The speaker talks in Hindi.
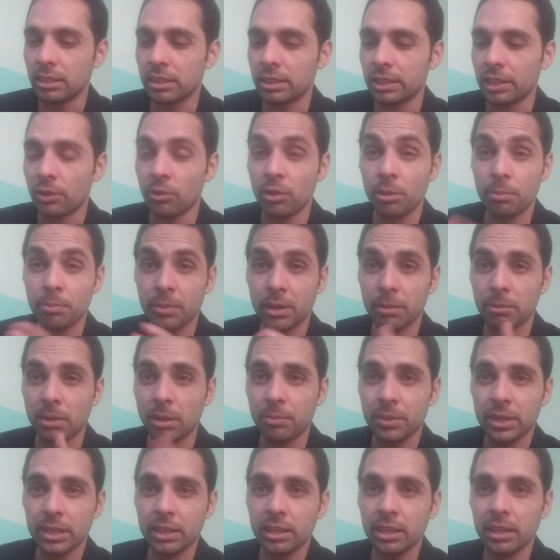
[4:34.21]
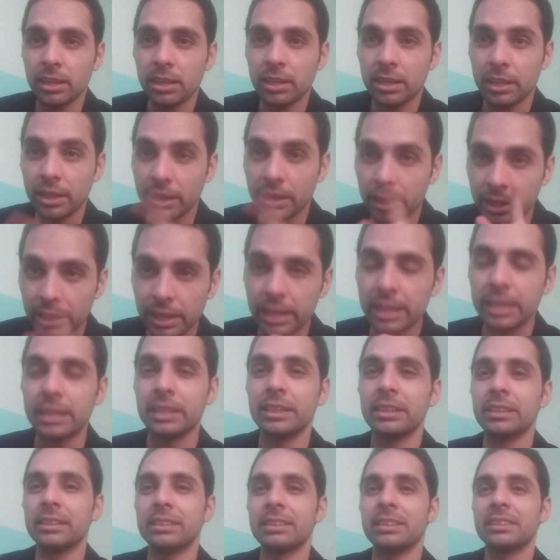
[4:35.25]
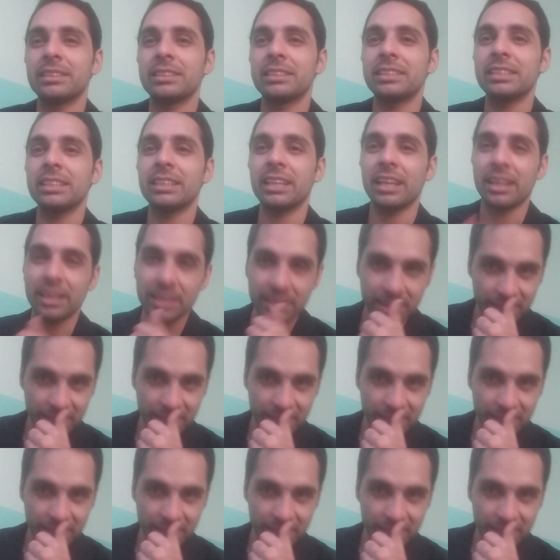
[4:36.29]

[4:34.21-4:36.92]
डेवलपमेंट मापने का नहीं ठीक है